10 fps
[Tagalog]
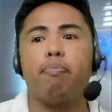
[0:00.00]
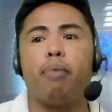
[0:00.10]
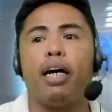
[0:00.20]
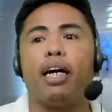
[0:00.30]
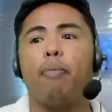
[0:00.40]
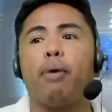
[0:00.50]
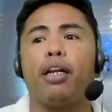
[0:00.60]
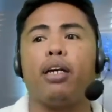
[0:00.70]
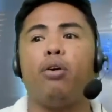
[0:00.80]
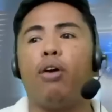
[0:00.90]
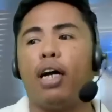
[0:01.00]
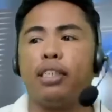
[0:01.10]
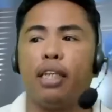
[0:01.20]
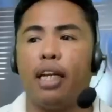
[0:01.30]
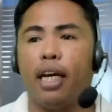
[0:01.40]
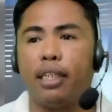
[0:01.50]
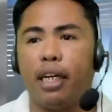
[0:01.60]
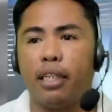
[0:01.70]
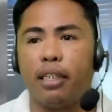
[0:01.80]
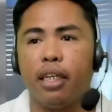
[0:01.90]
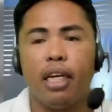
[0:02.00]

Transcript: magkapareho ang kasalanan.